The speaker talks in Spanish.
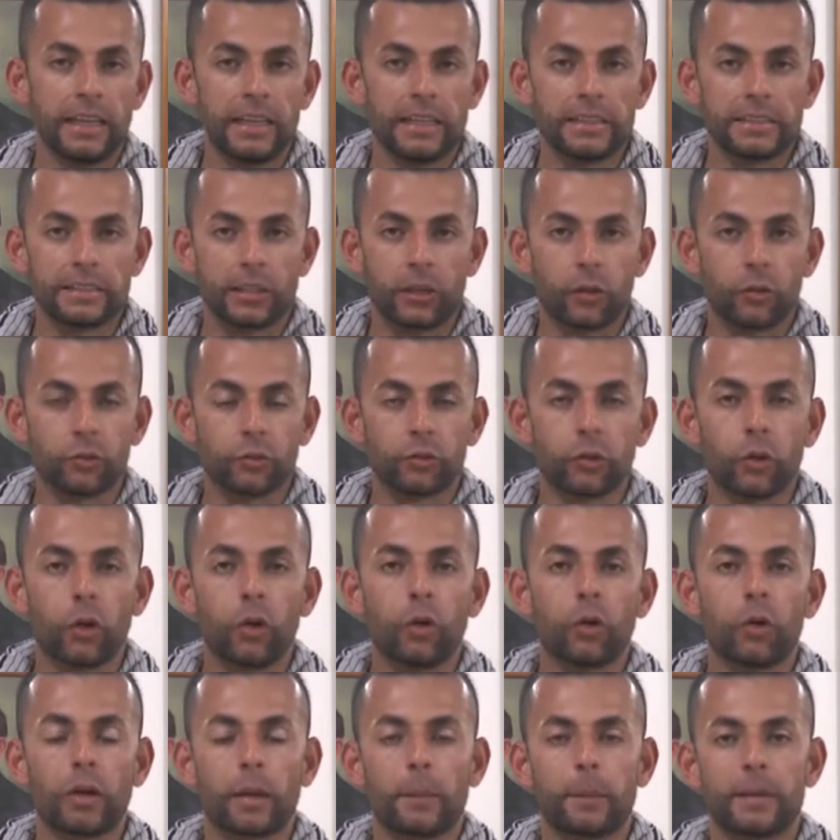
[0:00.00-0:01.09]
Se contó
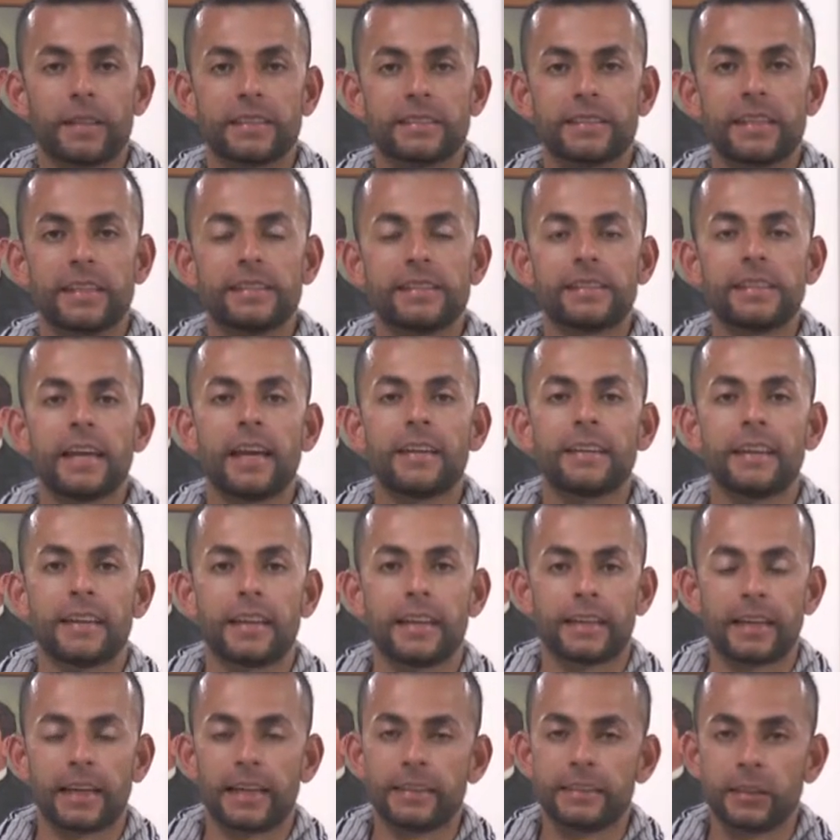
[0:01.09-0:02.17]
con la presencia del
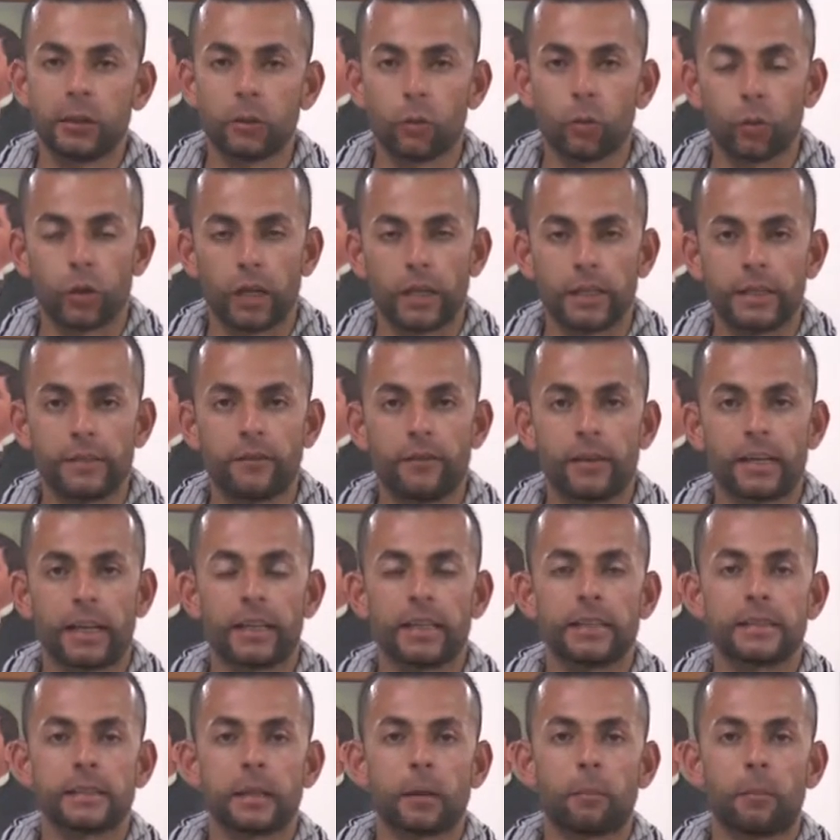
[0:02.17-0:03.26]
alcalde Julián Aníbal
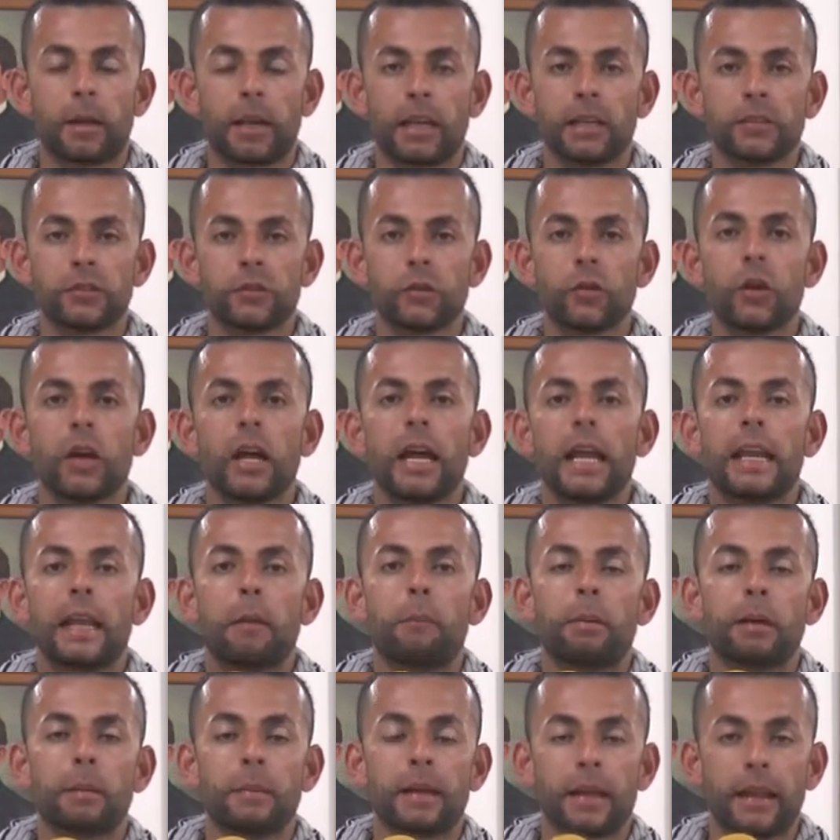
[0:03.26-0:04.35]
Palacio, la
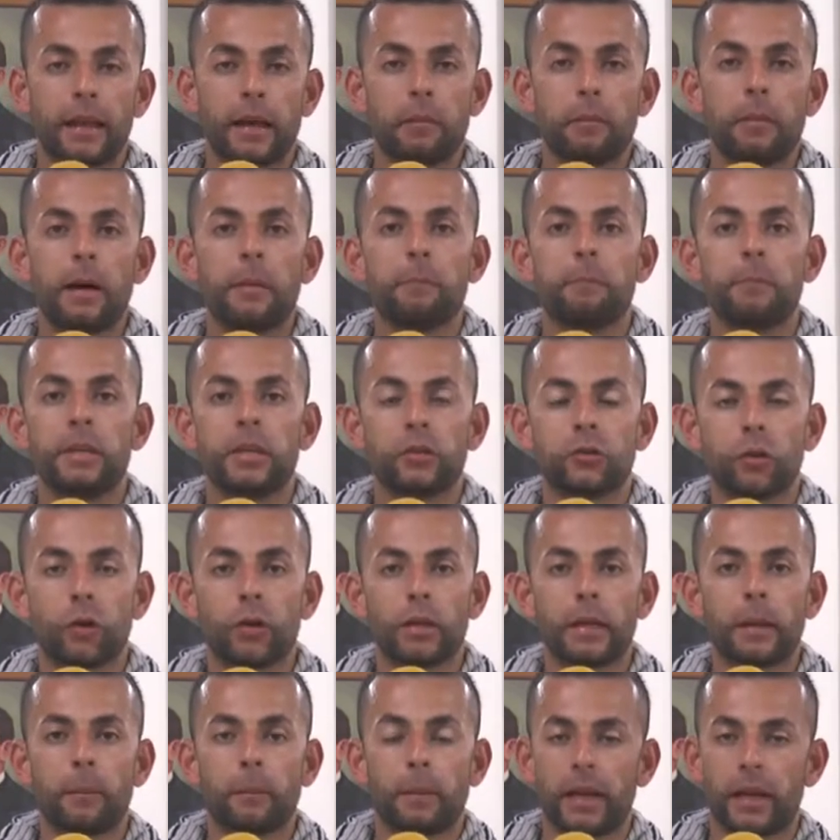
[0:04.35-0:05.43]
primera dama
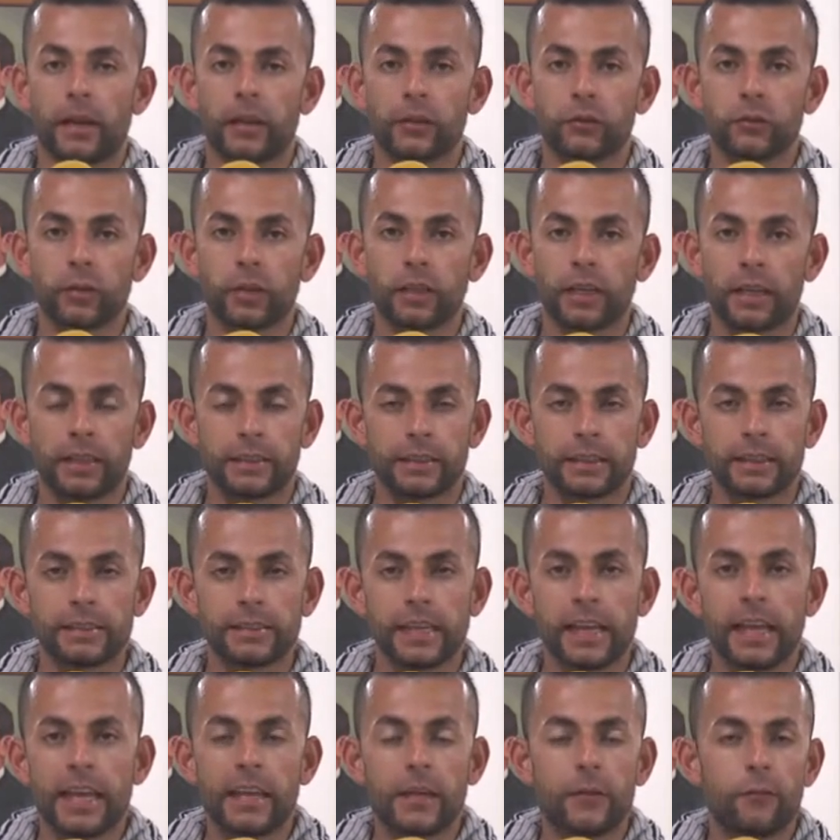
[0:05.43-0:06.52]
Victoria Palacio Hernández
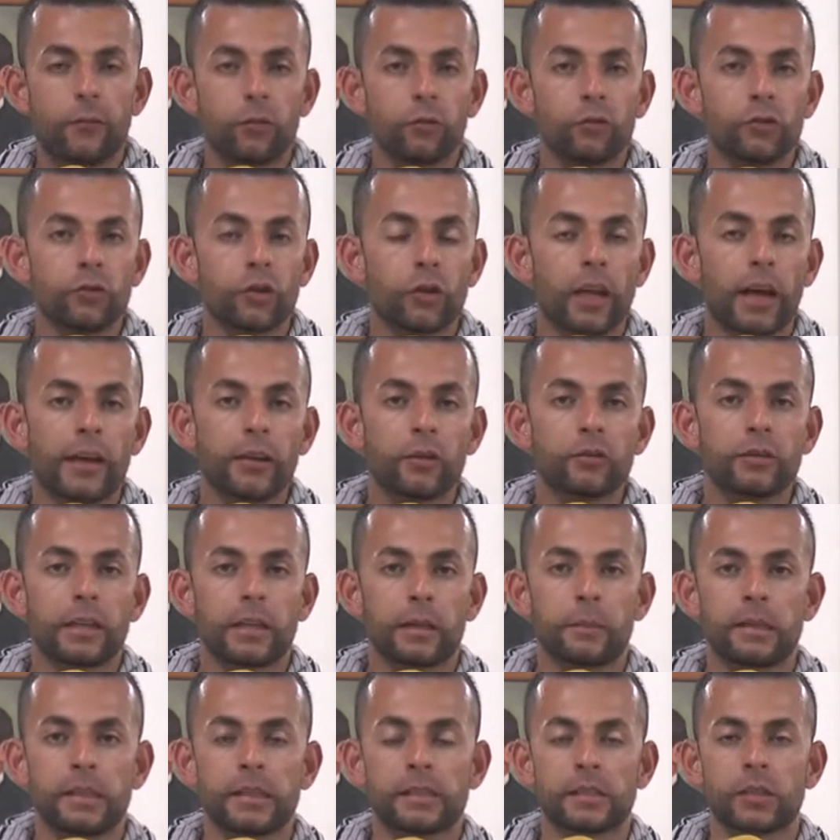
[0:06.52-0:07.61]
y funcionarios de la
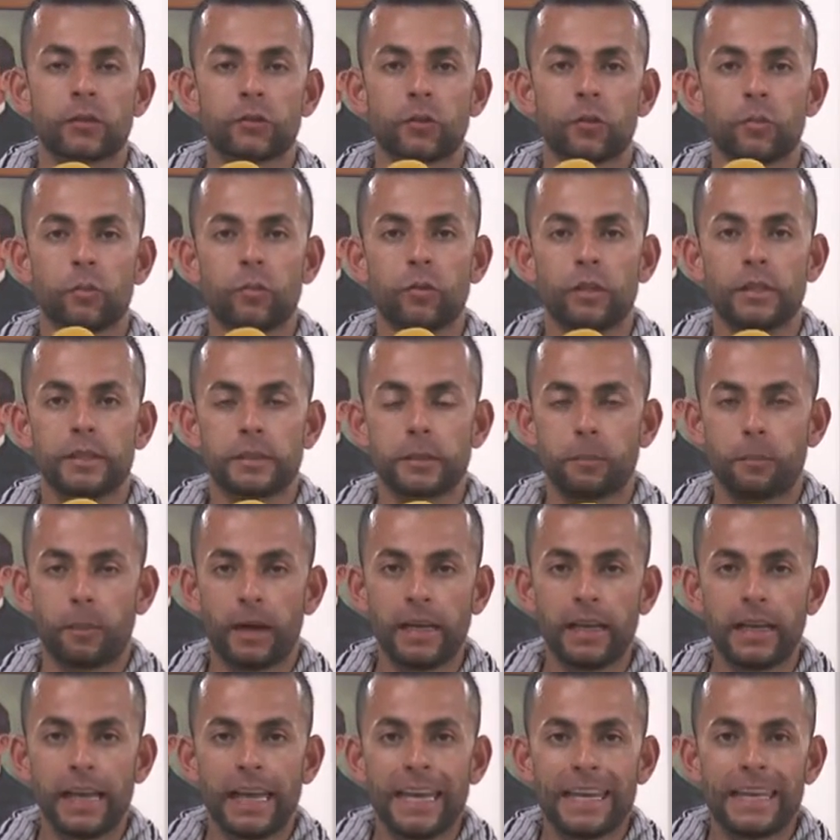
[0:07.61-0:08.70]
Administración
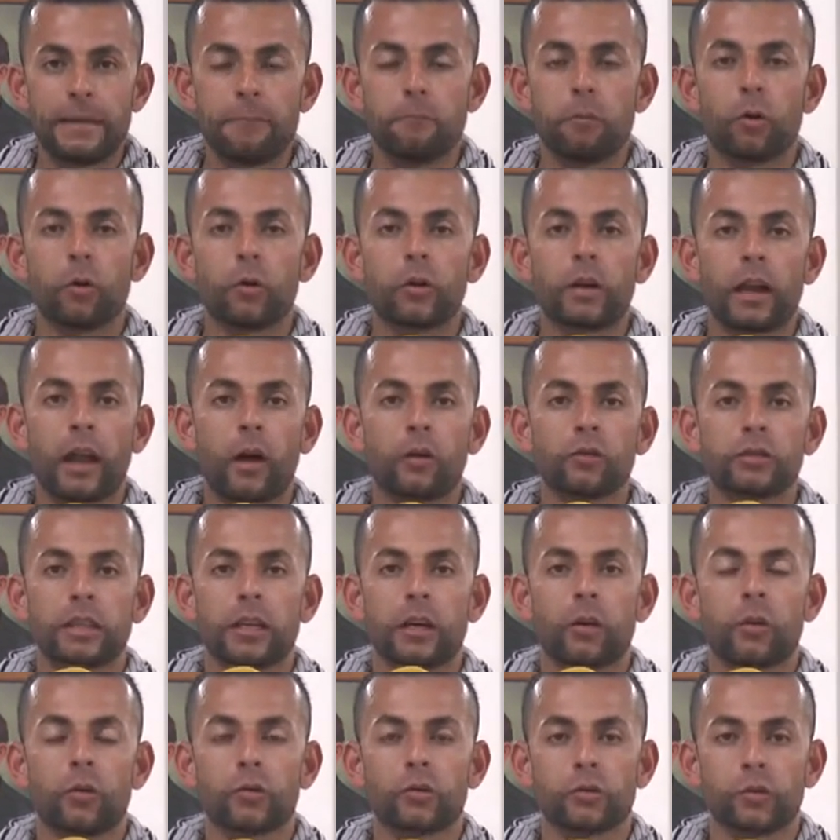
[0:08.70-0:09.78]
Municipal involucrados en la
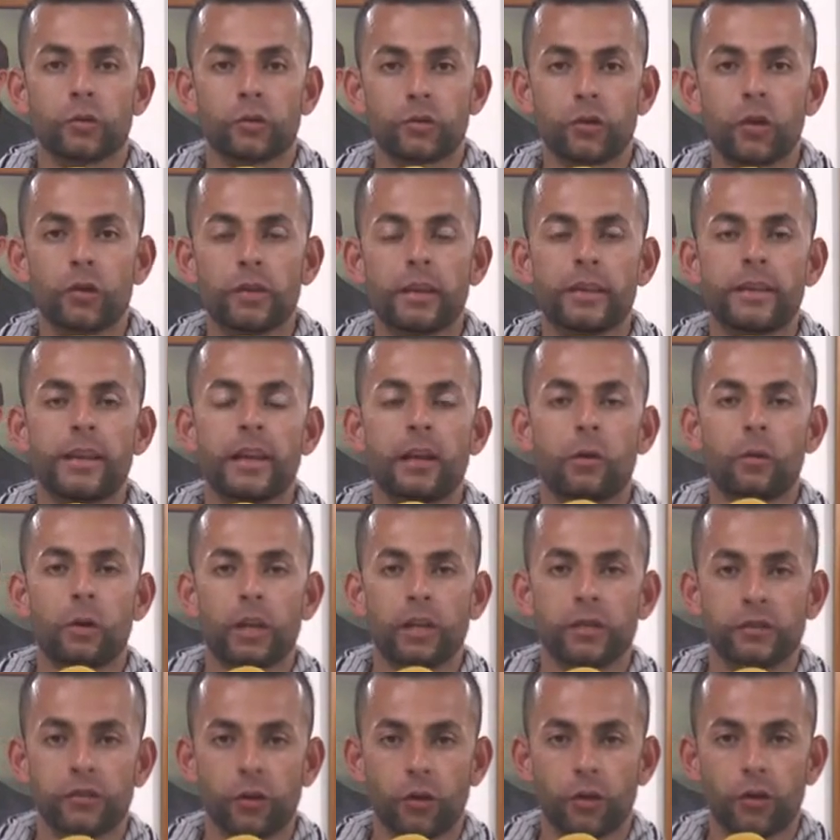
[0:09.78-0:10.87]
construcción y
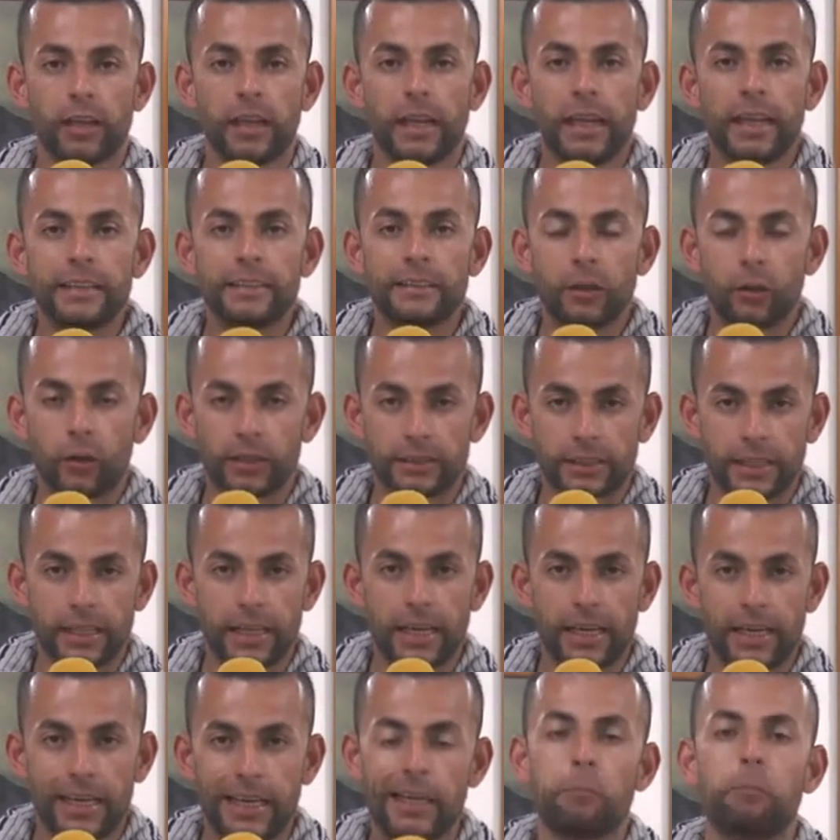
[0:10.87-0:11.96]
elaboración de lo que
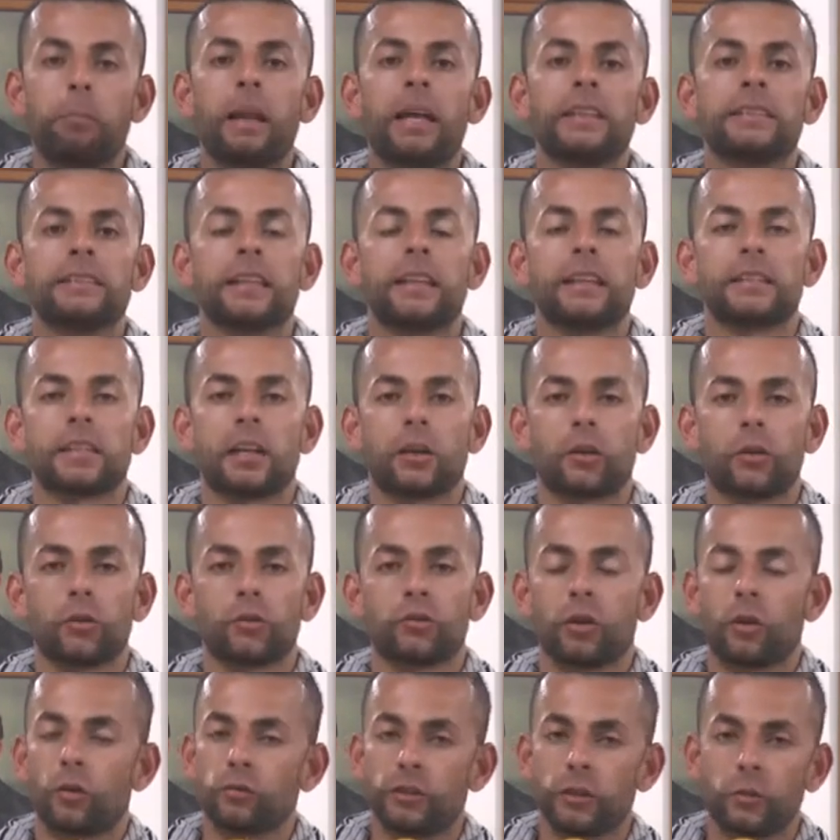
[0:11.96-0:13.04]
será el Plan de
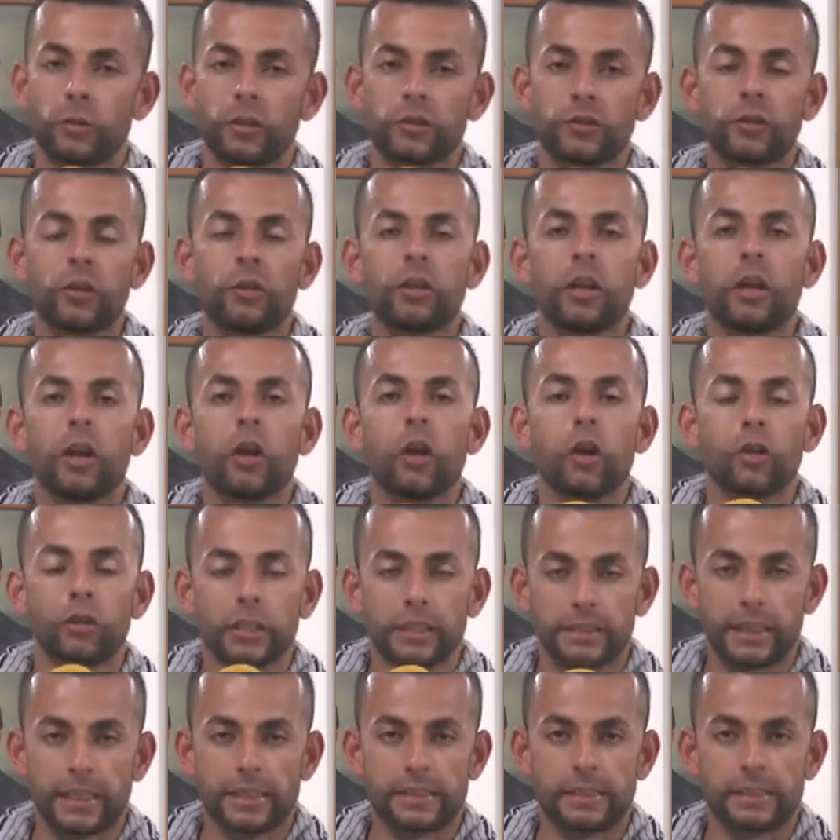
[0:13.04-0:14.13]
Desarrollo. A continuación, los
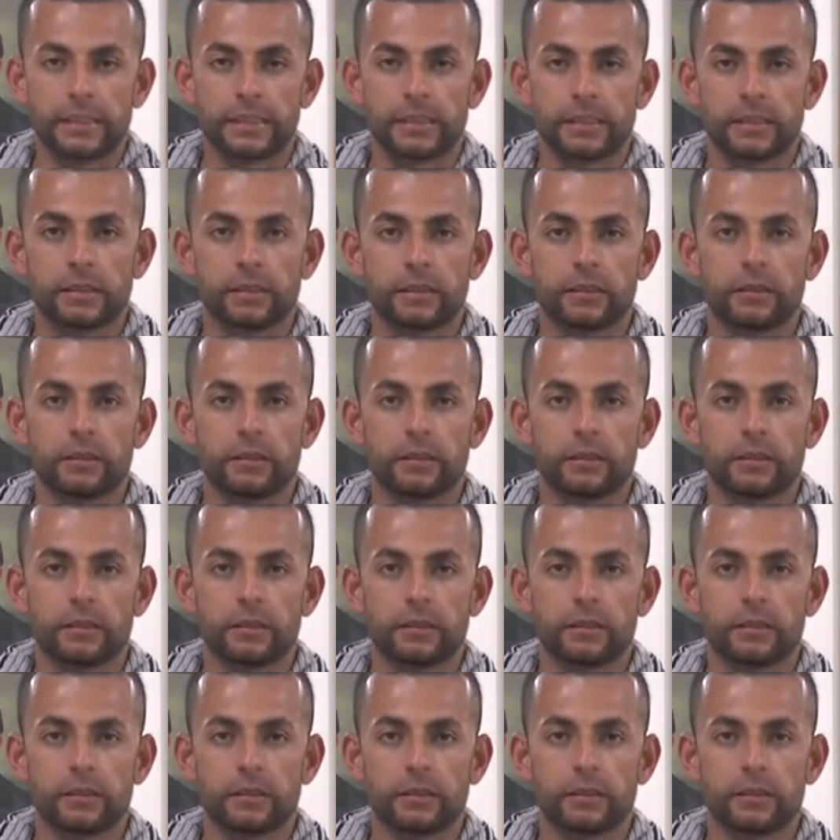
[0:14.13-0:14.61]
detalles.